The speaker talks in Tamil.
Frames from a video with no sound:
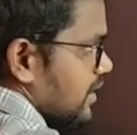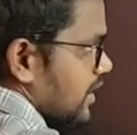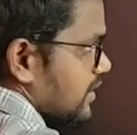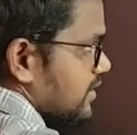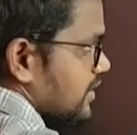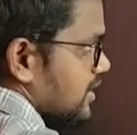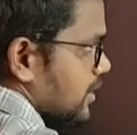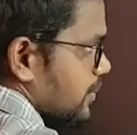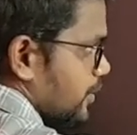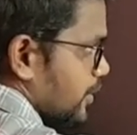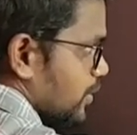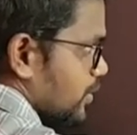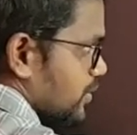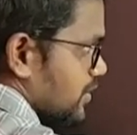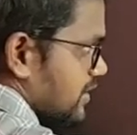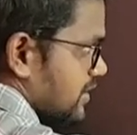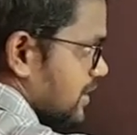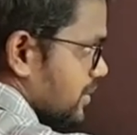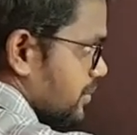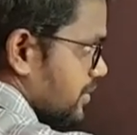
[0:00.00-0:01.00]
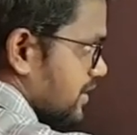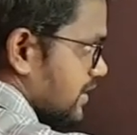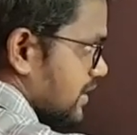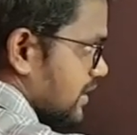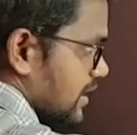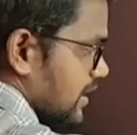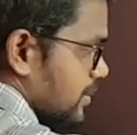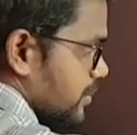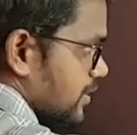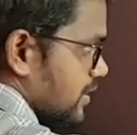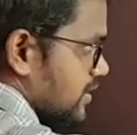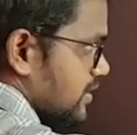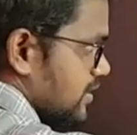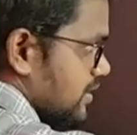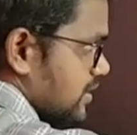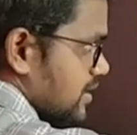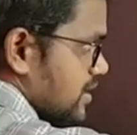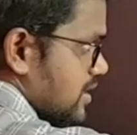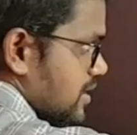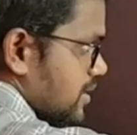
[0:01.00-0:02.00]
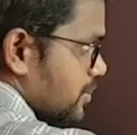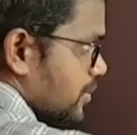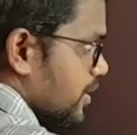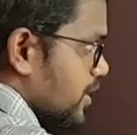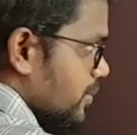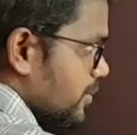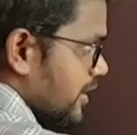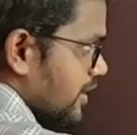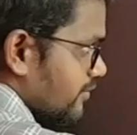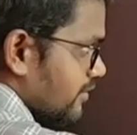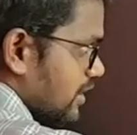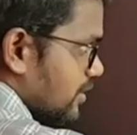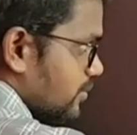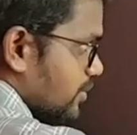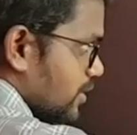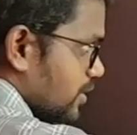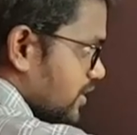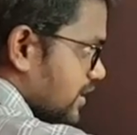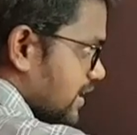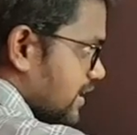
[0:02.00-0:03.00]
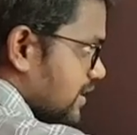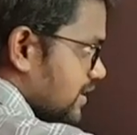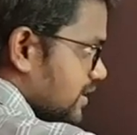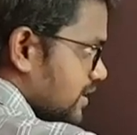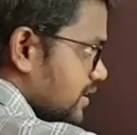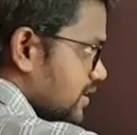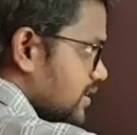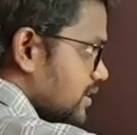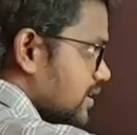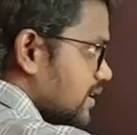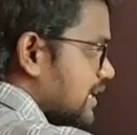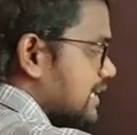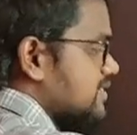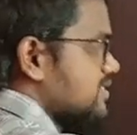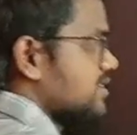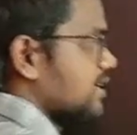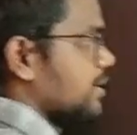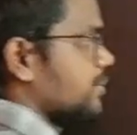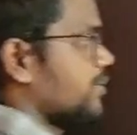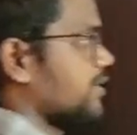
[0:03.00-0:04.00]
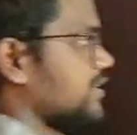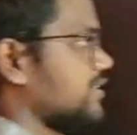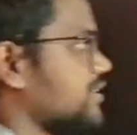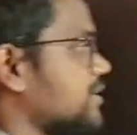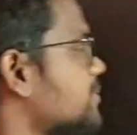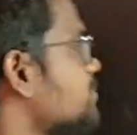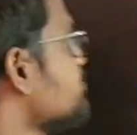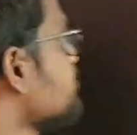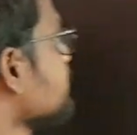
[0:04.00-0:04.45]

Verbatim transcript: அதுக்கப்புறம் இந்த மிரரில் படுது மறுபடியும் வெளியே வருவது எனக்கு லென்ஸில் படுது